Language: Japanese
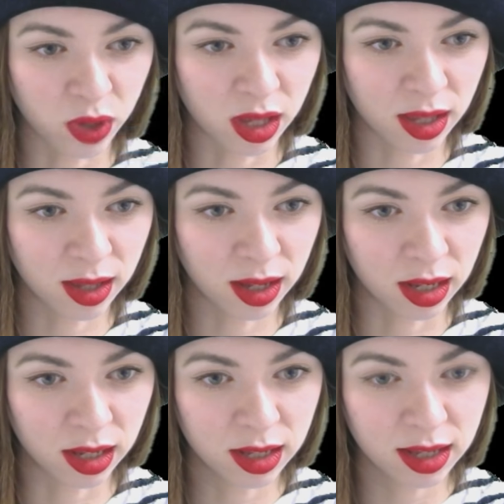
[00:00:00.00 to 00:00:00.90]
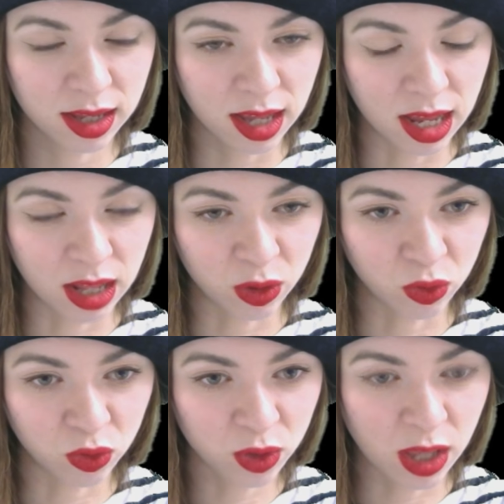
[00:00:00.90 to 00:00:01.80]
きはいえっと
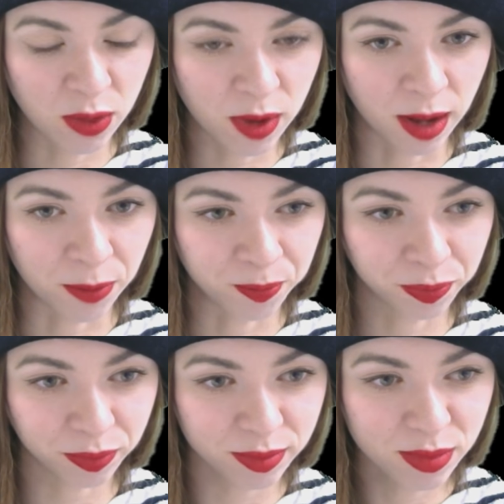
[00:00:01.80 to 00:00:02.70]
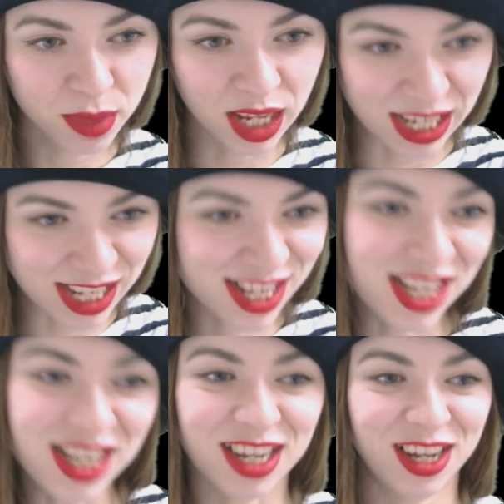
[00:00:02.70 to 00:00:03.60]
次は
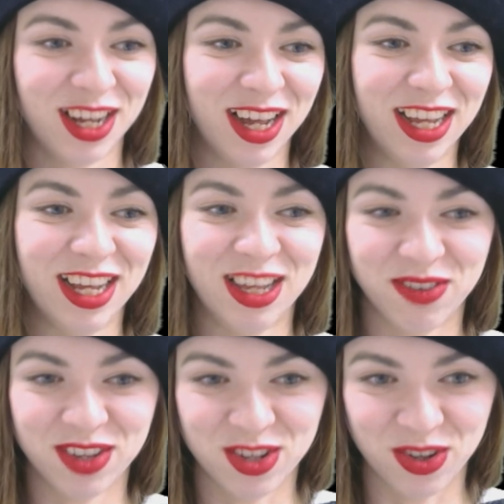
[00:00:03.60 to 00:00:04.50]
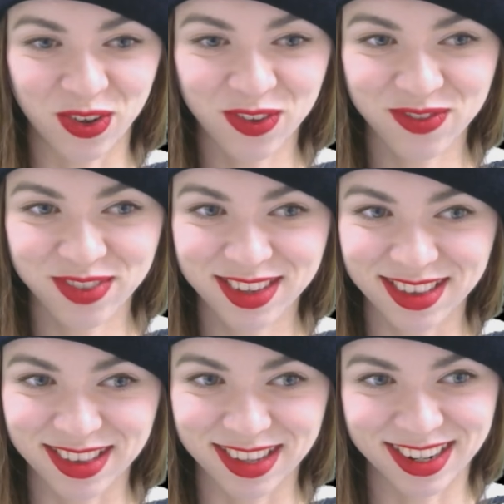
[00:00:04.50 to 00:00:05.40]
1位はいいきますよ
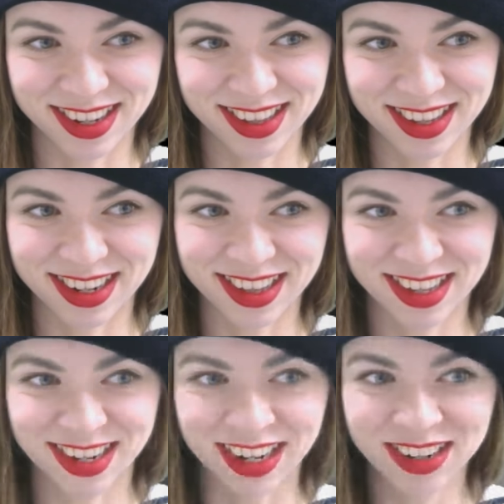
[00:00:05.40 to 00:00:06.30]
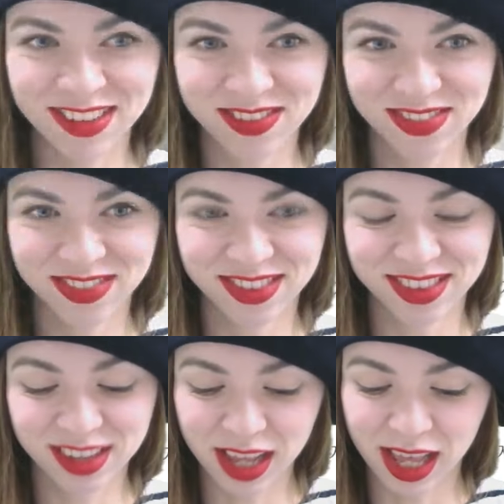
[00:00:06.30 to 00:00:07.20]
タランタランタラン
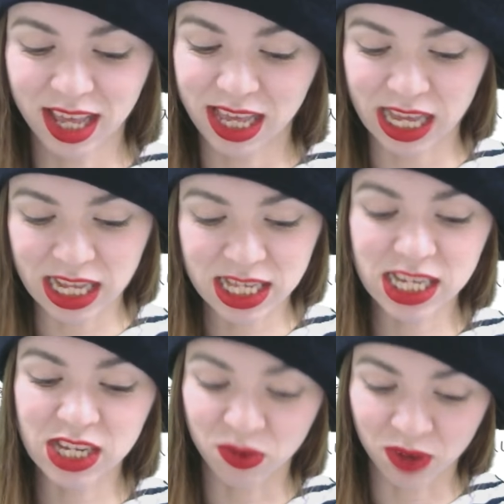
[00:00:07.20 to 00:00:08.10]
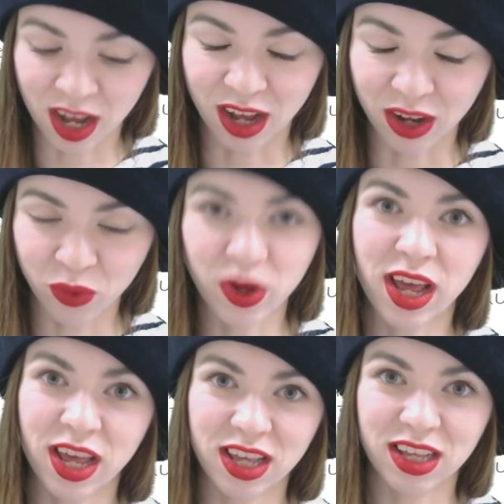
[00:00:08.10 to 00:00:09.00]
1位はこ
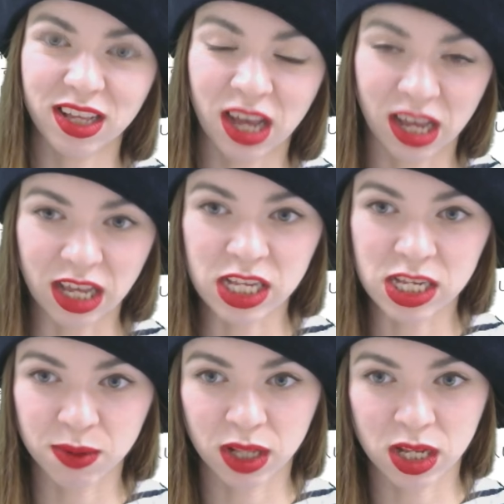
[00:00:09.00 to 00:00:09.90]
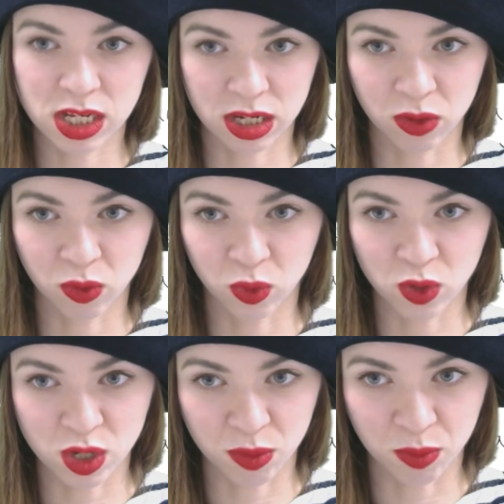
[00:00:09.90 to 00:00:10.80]
れ、はい、一番男子が今
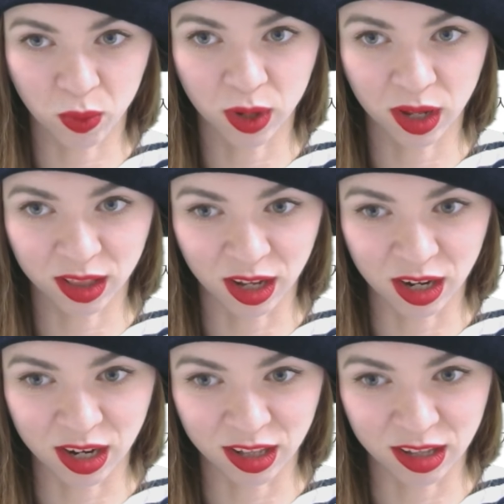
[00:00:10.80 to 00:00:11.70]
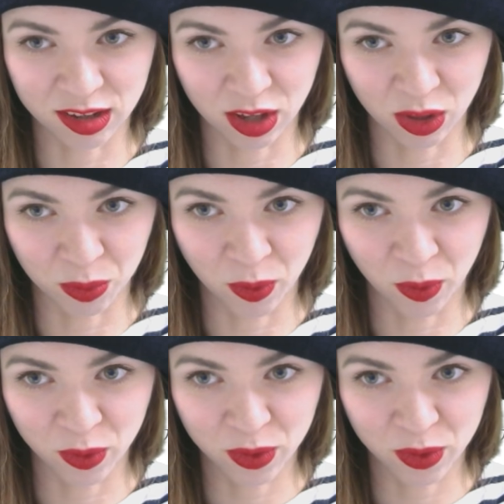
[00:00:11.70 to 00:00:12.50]
年儲かったあれなんですけども